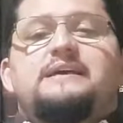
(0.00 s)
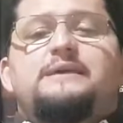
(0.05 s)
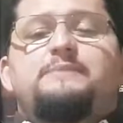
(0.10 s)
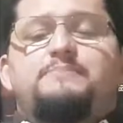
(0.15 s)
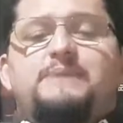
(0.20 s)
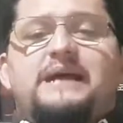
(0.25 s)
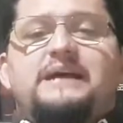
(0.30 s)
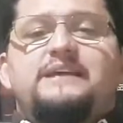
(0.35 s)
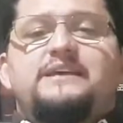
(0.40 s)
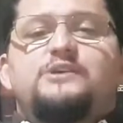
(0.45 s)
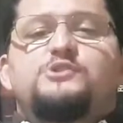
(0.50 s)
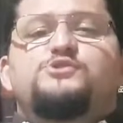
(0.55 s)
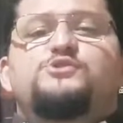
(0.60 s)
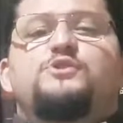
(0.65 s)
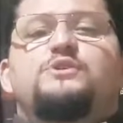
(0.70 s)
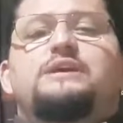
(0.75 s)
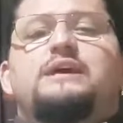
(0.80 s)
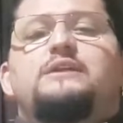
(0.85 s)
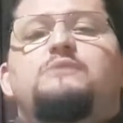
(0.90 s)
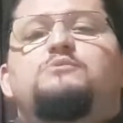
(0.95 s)
E para
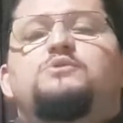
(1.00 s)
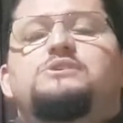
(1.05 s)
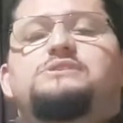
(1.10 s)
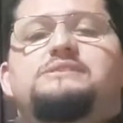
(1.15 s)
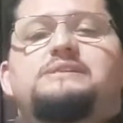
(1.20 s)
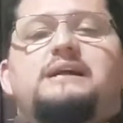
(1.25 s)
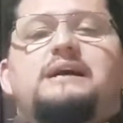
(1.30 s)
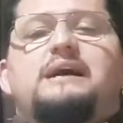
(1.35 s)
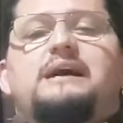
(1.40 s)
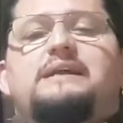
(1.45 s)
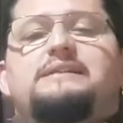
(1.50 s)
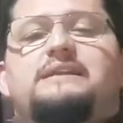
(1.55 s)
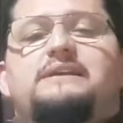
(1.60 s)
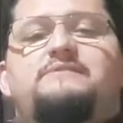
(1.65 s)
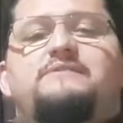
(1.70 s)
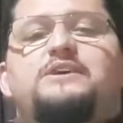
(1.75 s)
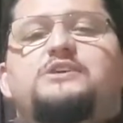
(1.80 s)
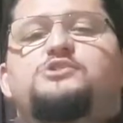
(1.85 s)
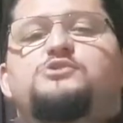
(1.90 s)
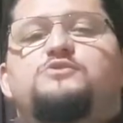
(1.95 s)
isso eu quero mostrar
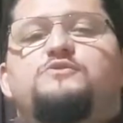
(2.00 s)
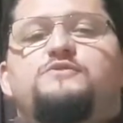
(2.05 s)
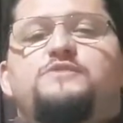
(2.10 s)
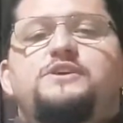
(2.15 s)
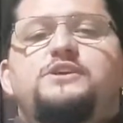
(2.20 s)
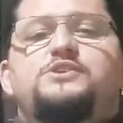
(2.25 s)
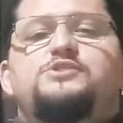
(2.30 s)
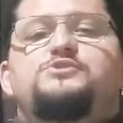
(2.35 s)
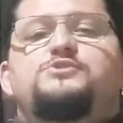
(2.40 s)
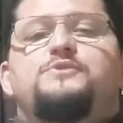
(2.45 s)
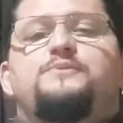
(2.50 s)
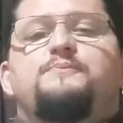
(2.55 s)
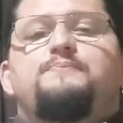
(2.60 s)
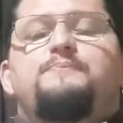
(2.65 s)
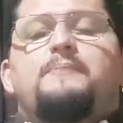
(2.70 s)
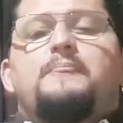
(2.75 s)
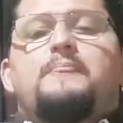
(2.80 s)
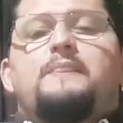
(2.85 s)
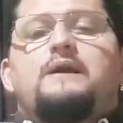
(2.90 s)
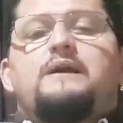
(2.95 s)
através de um vídeo,
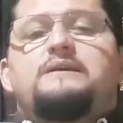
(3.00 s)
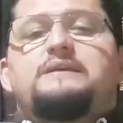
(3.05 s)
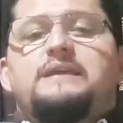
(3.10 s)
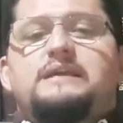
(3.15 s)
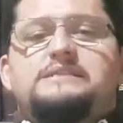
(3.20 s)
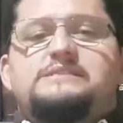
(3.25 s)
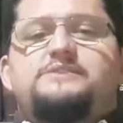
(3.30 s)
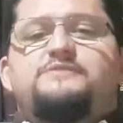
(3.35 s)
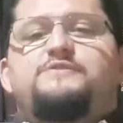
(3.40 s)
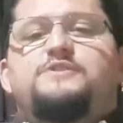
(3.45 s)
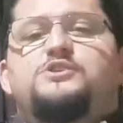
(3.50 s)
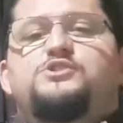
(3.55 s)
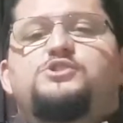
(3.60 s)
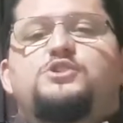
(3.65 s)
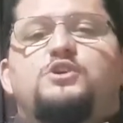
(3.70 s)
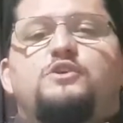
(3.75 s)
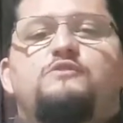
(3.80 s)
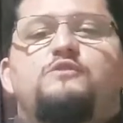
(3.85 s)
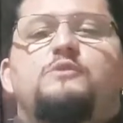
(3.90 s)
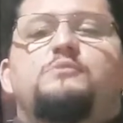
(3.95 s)
e esse
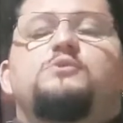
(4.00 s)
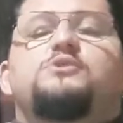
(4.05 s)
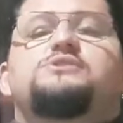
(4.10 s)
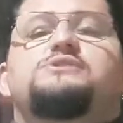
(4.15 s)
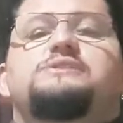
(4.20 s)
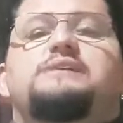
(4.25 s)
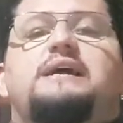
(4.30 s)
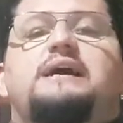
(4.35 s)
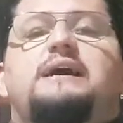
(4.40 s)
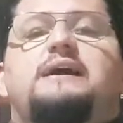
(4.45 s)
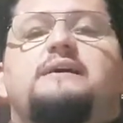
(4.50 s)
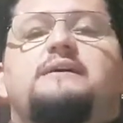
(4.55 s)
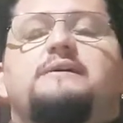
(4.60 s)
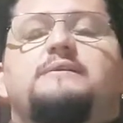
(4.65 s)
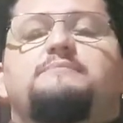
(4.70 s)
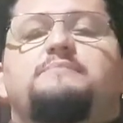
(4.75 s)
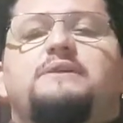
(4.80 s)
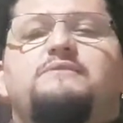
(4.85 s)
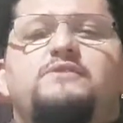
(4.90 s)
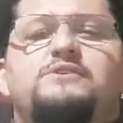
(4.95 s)
vídeo que eu vou
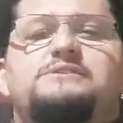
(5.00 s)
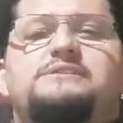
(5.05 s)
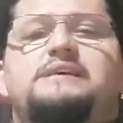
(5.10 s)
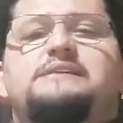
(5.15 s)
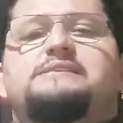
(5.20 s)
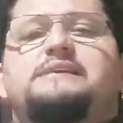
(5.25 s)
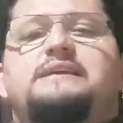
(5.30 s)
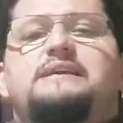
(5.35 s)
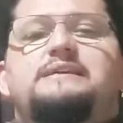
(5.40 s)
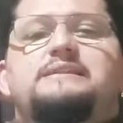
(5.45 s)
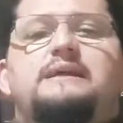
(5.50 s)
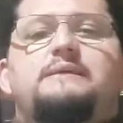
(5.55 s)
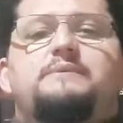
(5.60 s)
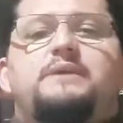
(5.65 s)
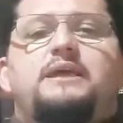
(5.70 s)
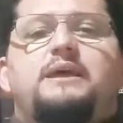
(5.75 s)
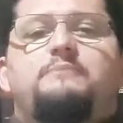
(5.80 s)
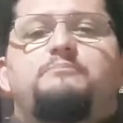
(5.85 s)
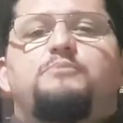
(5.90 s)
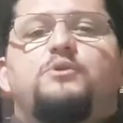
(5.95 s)
mostrar para vocês aqui
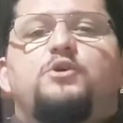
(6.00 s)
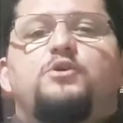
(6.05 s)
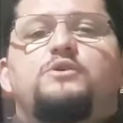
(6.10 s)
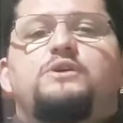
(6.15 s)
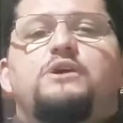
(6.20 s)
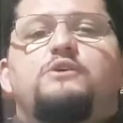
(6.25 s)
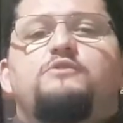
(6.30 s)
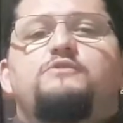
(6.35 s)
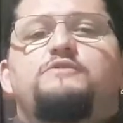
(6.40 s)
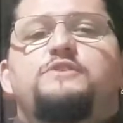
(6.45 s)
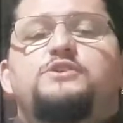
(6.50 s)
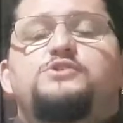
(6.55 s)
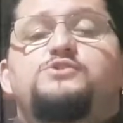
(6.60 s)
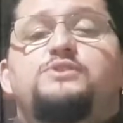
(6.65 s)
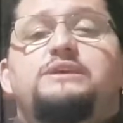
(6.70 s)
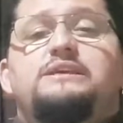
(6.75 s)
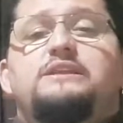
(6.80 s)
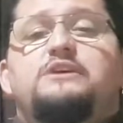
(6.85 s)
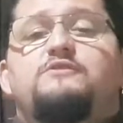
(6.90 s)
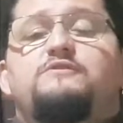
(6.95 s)
daqui a pouco é um
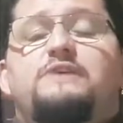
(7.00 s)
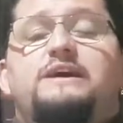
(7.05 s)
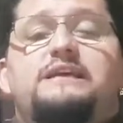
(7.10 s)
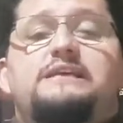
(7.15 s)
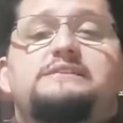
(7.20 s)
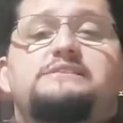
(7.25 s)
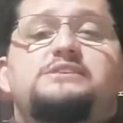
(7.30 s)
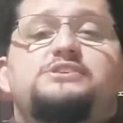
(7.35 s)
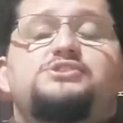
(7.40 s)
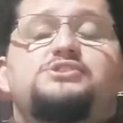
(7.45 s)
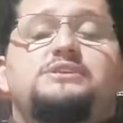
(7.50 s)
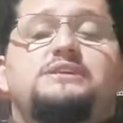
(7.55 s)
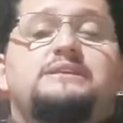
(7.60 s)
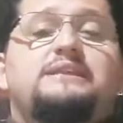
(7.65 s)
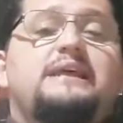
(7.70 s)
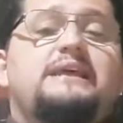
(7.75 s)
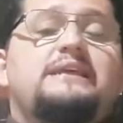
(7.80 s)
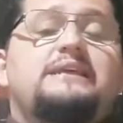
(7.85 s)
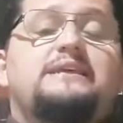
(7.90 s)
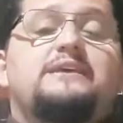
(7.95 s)
vídeo que não vai
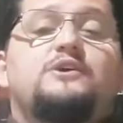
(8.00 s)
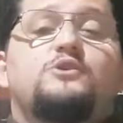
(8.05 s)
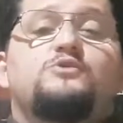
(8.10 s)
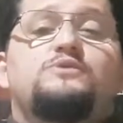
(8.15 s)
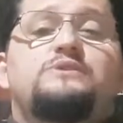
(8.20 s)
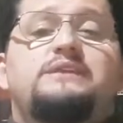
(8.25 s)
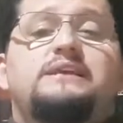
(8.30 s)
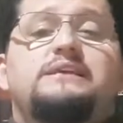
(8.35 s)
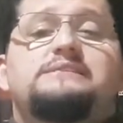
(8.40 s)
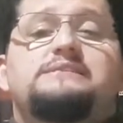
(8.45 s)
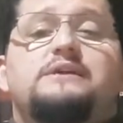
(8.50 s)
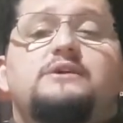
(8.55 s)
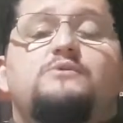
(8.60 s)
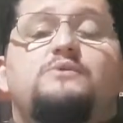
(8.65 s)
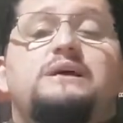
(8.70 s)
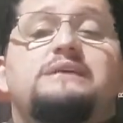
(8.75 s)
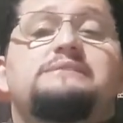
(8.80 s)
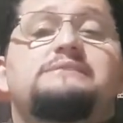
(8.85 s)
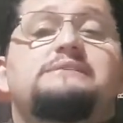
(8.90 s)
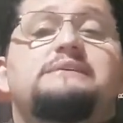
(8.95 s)
exigir nem que eu teça
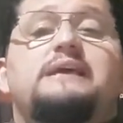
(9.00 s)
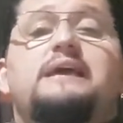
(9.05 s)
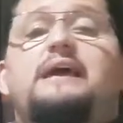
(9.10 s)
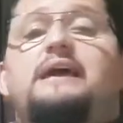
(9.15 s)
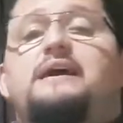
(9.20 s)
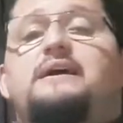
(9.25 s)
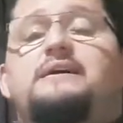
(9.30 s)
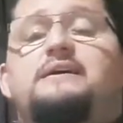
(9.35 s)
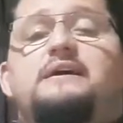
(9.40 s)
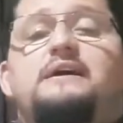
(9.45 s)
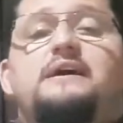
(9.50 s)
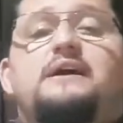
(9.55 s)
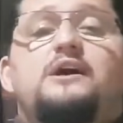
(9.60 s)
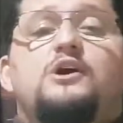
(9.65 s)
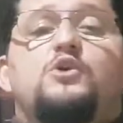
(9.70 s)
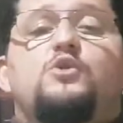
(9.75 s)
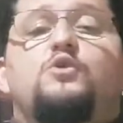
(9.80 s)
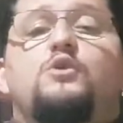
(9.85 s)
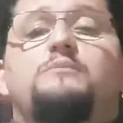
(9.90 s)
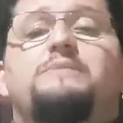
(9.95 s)
quaisquer
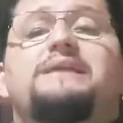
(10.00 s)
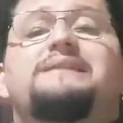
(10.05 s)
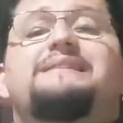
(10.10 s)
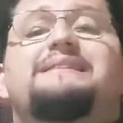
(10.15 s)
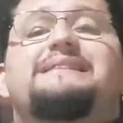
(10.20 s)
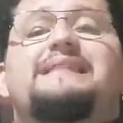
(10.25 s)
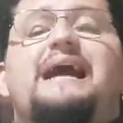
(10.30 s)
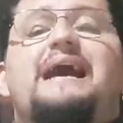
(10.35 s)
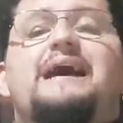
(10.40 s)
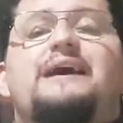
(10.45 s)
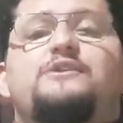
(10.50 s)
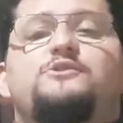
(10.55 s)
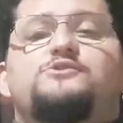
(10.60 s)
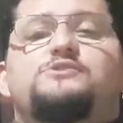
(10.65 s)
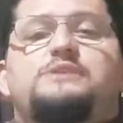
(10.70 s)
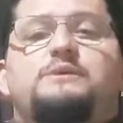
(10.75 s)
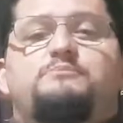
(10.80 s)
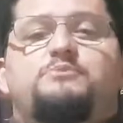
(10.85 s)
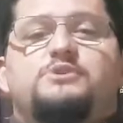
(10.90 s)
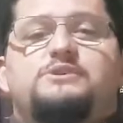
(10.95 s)

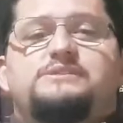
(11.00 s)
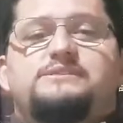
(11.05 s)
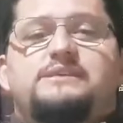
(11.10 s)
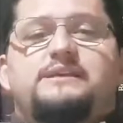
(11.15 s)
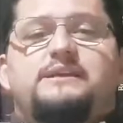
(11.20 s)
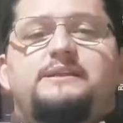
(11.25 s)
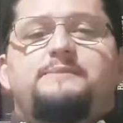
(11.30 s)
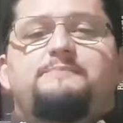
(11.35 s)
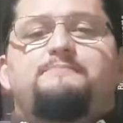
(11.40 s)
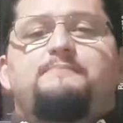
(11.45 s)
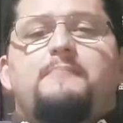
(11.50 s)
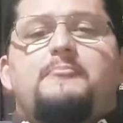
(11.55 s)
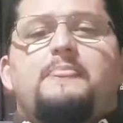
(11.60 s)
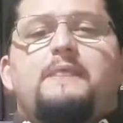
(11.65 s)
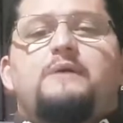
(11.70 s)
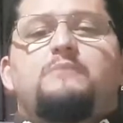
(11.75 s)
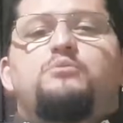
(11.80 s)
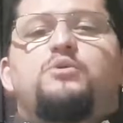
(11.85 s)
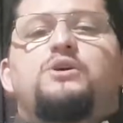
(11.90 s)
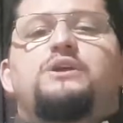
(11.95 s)
comentários depois dele,
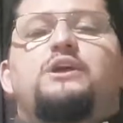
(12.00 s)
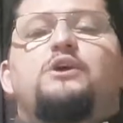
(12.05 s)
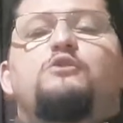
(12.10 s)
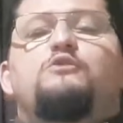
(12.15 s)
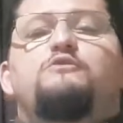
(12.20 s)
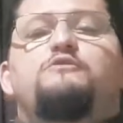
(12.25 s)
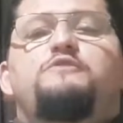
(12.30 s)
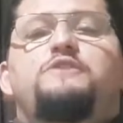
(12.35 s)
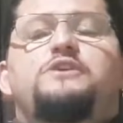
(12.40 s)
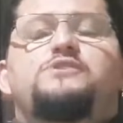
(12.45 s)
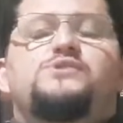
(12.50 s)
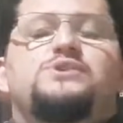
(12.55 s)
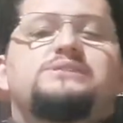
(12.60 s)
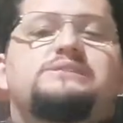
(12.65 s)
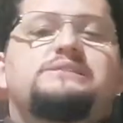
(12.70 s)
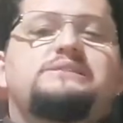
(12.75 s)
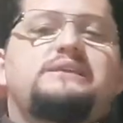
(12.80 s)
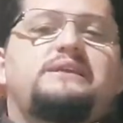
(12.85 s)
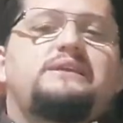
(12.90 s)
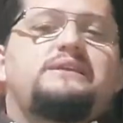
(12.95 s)
porque é um vídeo
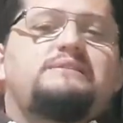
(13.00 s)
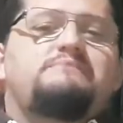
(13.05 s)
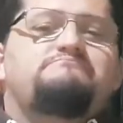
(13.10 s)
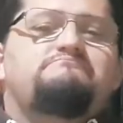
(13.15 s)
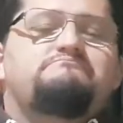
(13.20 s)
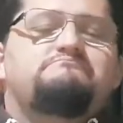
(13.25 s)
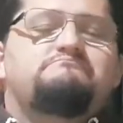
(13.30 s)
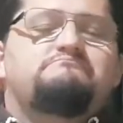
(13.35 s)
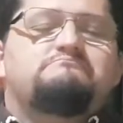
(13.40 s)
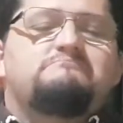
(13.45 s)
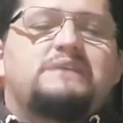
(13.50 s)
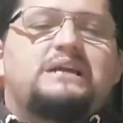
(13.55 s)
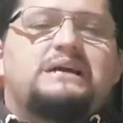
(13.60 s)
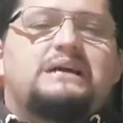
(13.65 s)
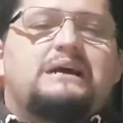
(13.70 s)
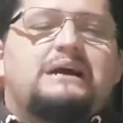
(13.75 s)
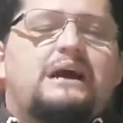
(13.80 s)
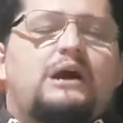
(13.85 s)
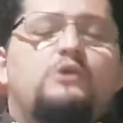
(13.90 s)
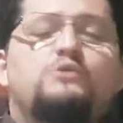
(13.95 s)
assim
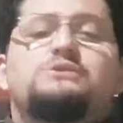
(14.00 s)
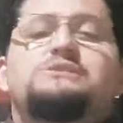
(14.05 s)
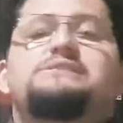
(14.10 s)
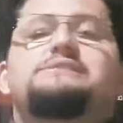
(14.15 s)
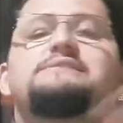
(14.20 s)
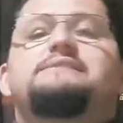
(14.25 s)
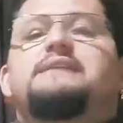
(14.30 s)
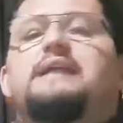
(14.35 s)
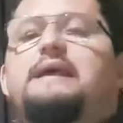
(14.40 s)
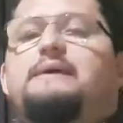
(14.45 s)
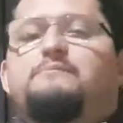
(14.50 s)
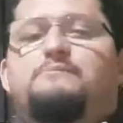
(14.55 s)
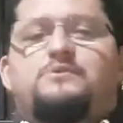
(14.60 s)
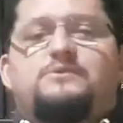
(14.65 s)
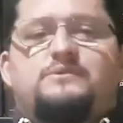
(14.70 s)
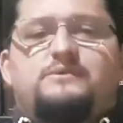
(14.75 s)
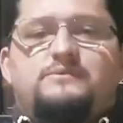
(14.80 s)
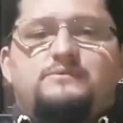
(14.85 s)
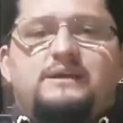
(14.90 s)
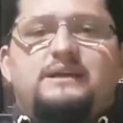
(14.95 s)
ao
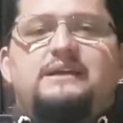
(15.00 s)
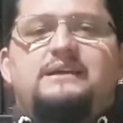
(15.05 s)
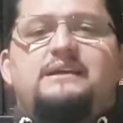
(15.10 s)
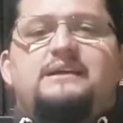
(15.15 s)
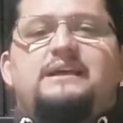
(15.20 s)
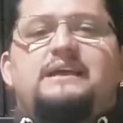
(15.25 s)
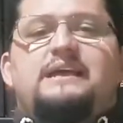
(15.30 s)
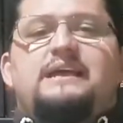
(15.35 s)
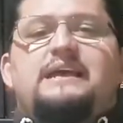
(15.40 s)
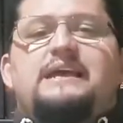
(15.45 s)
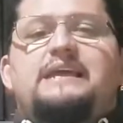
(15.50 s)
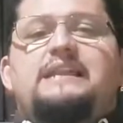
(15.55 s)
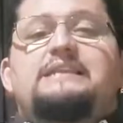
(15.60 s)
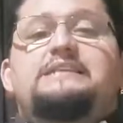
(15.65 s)
extremo, né? Ele